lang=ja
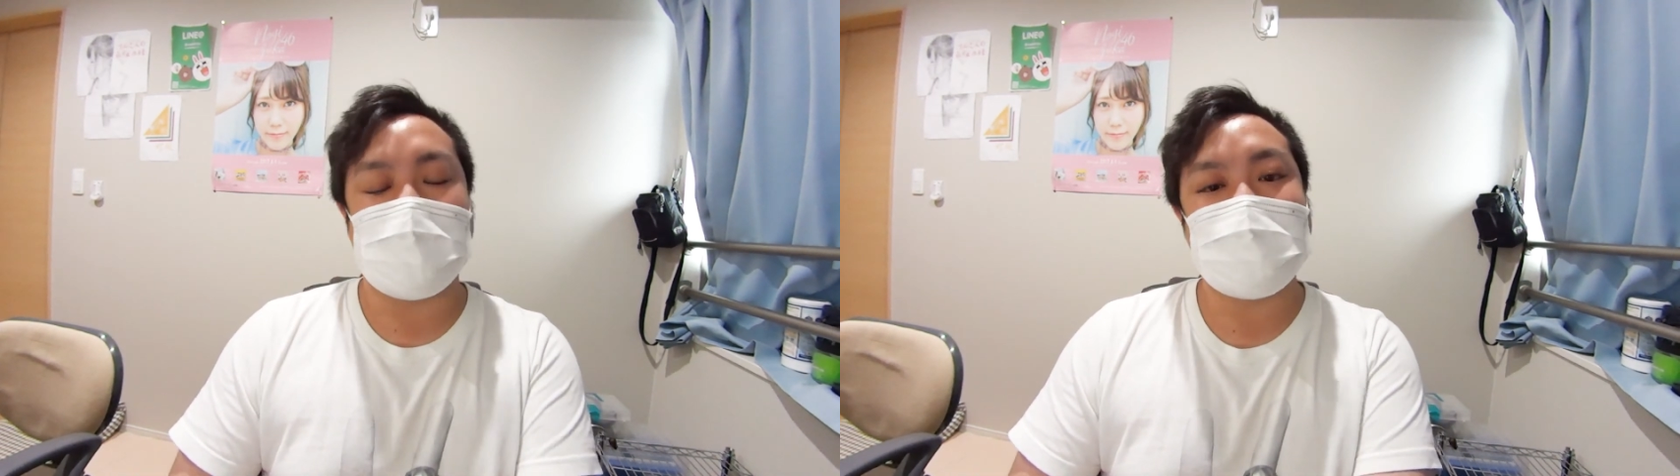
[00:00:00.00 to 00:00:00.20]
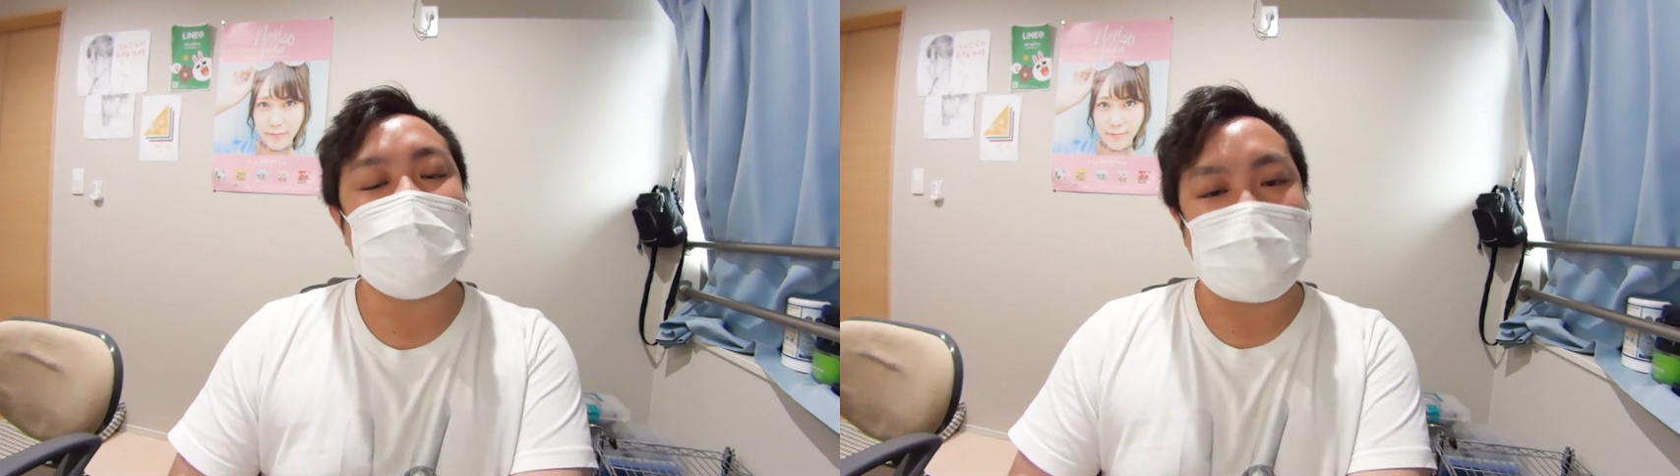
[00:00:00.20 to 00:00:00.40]

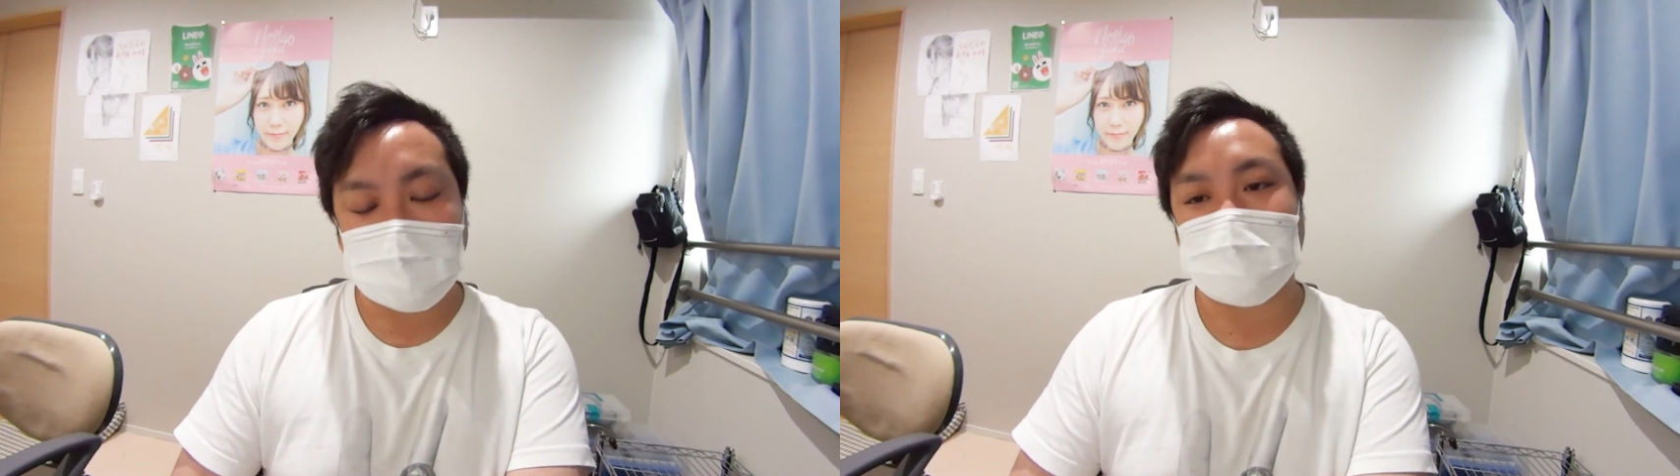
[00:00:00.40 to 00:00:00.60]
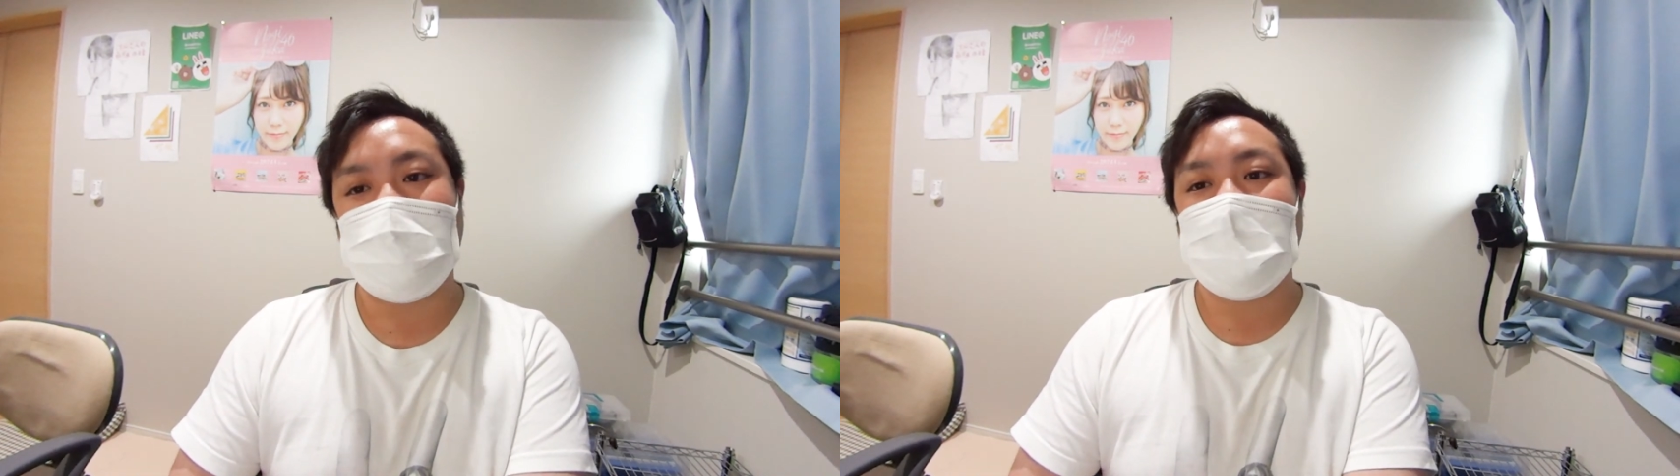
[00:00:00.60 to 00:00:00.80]
いきたいな
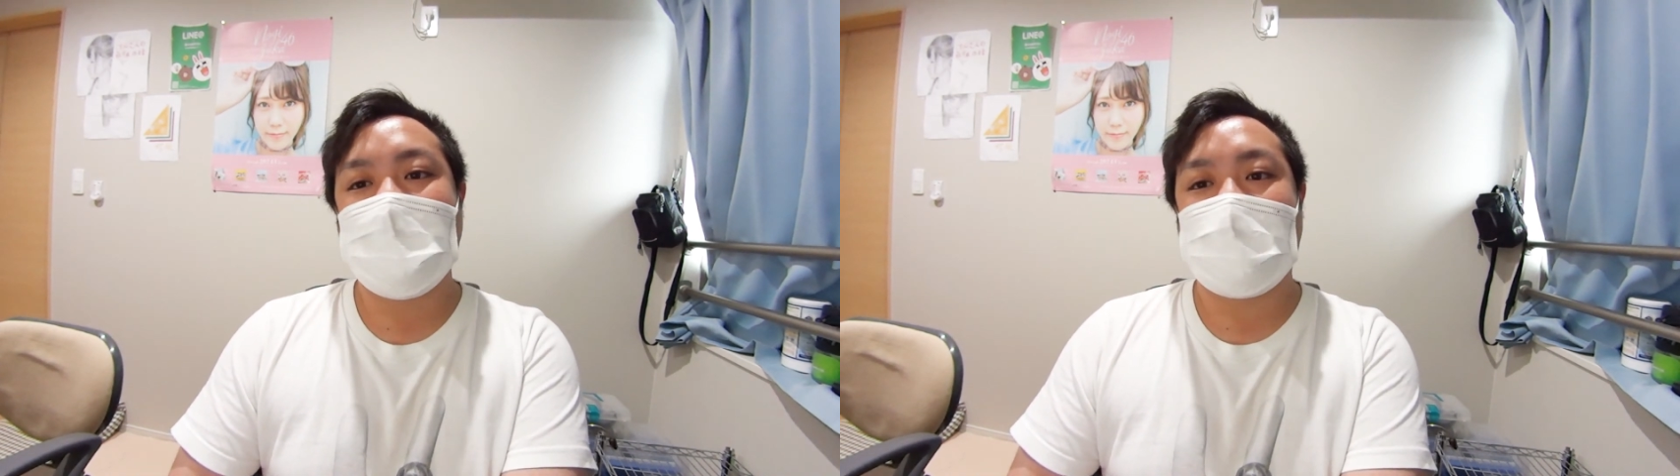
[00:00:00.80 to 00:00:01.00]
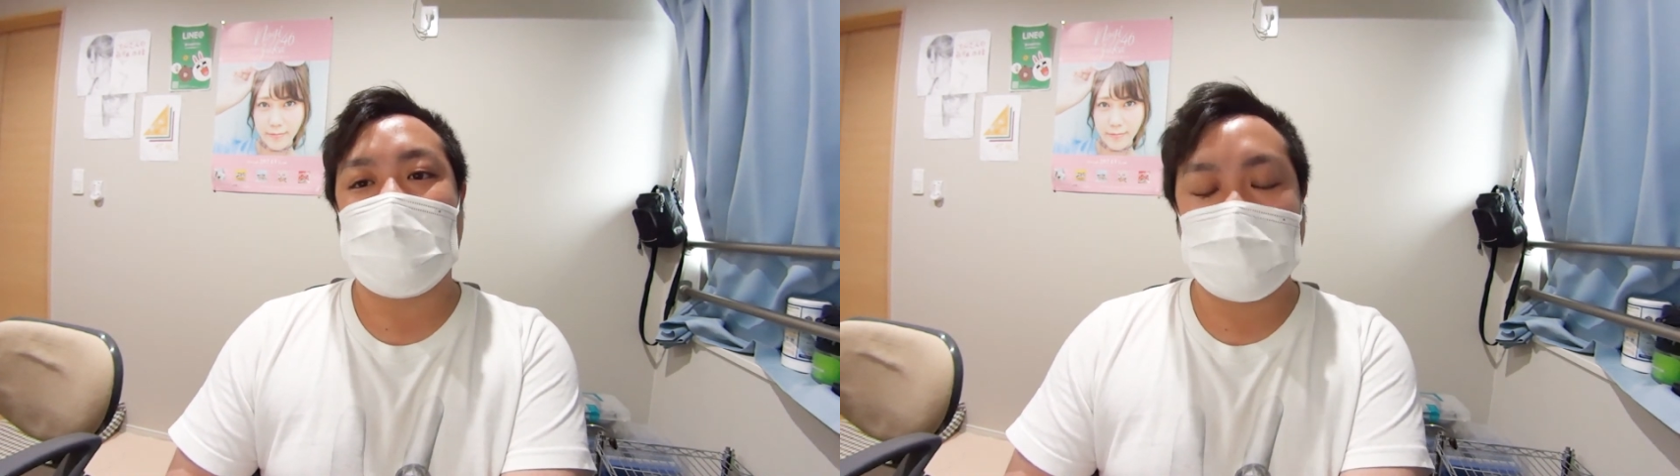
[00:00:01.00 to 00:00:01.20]
と
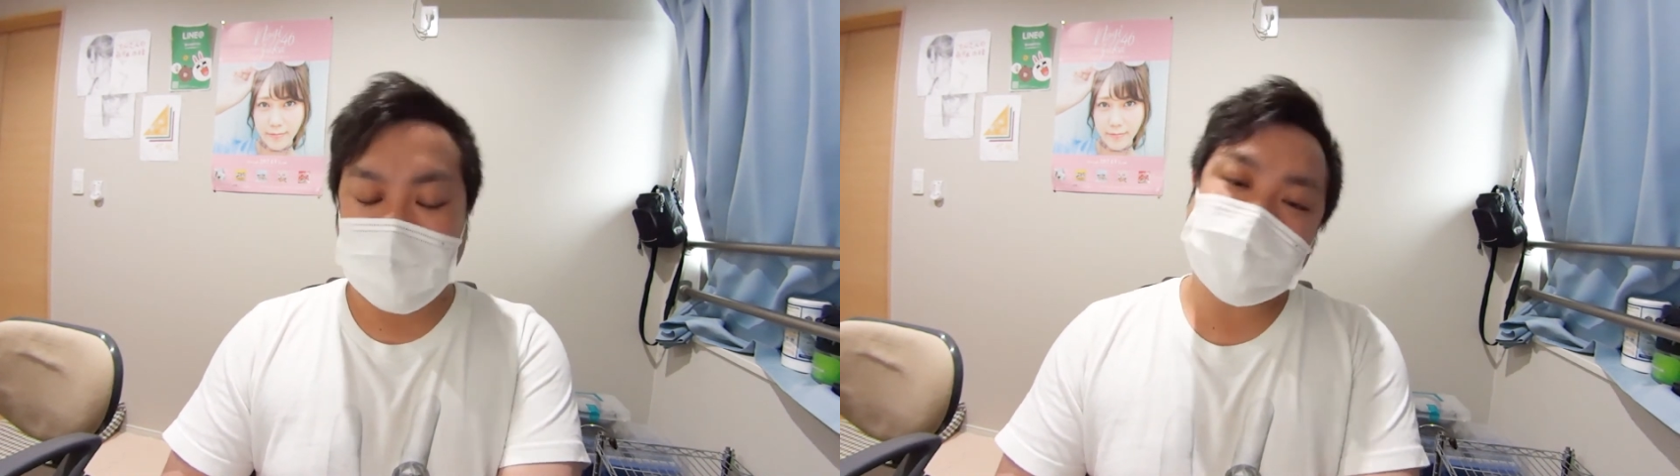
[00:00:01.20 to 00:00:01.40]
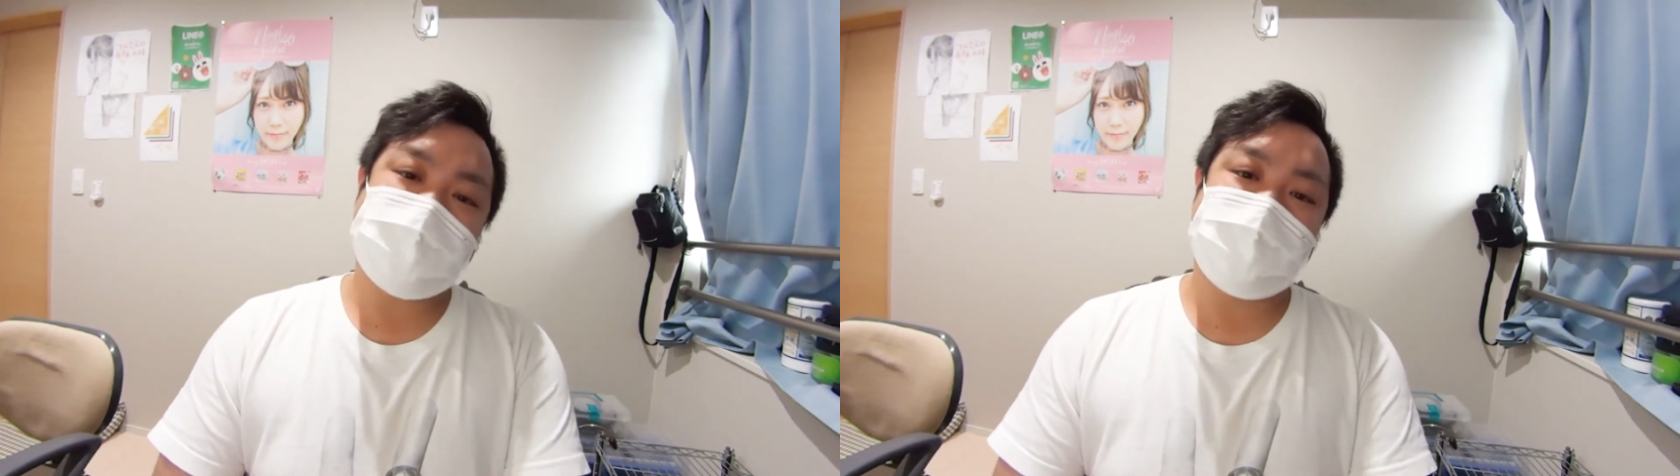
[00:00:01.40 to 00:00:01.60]
思い
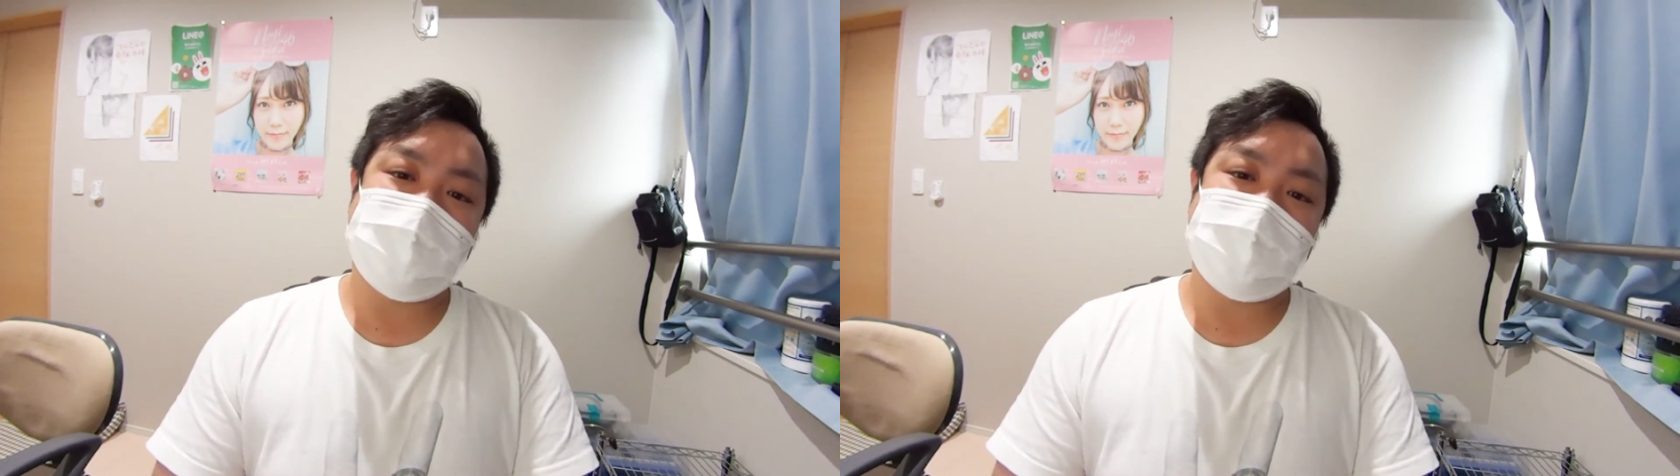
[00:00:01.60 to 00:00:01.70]
ます。